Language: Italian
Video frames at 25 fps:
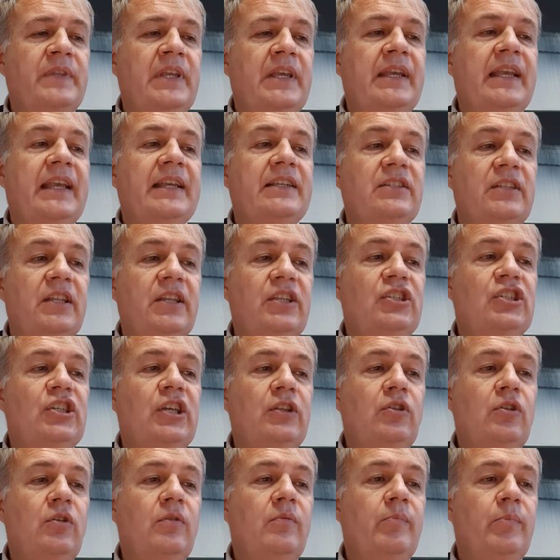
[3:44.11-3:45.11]
E
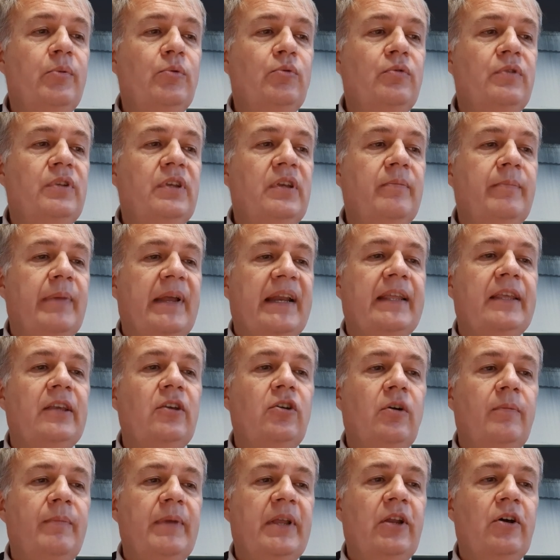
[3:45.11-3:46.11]
stringendo i pugni per chi
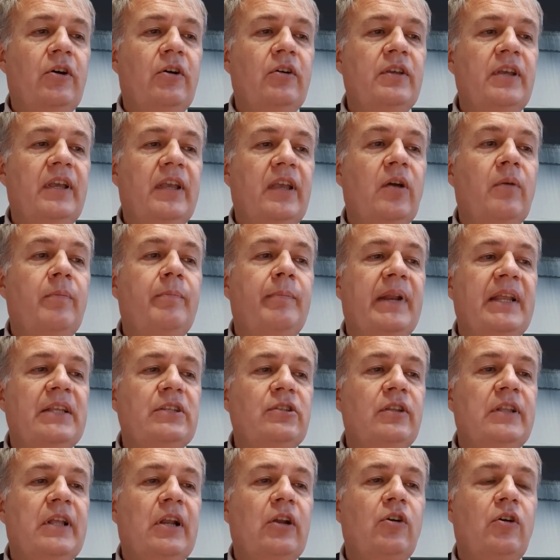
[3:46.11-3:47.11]
come noi è
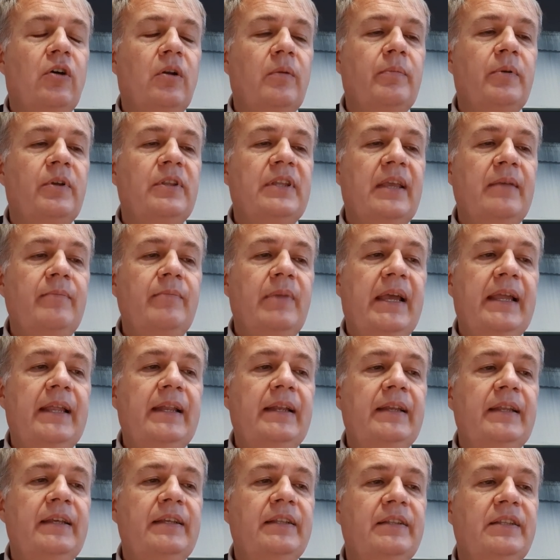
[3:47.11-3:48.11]
oppresso dal corpo dei
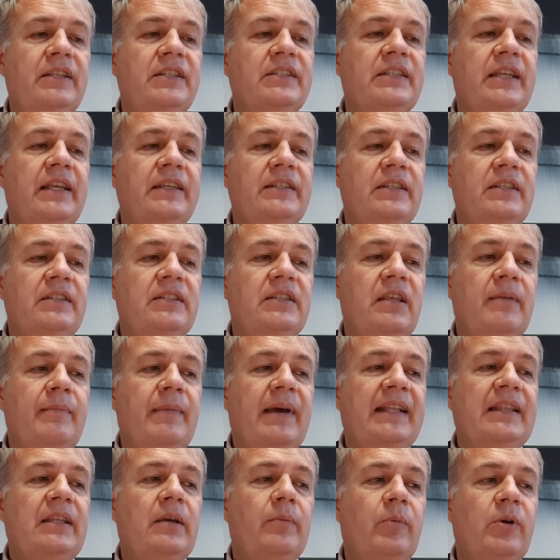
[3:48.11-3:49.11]
belli, ti sei
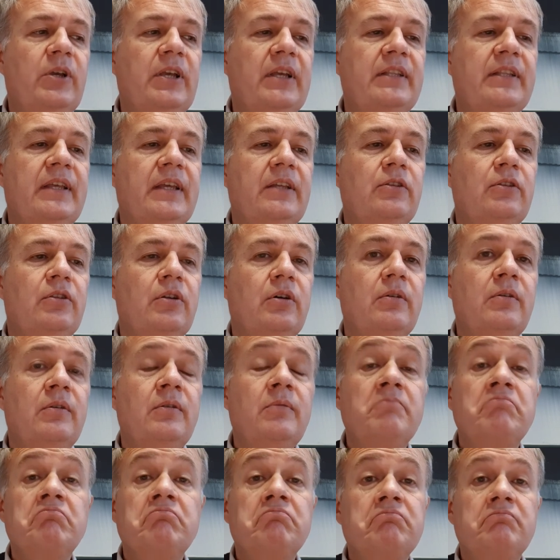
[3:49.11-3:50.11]
sistemata e poi hai
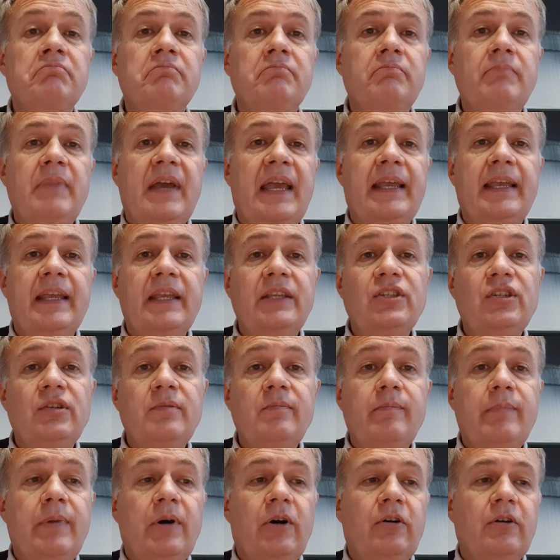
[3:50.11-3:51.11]
detto «Beh, che ci
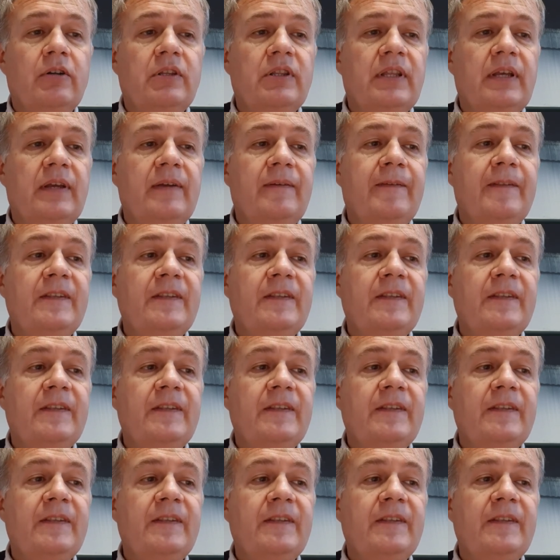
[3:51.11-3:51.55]
importa?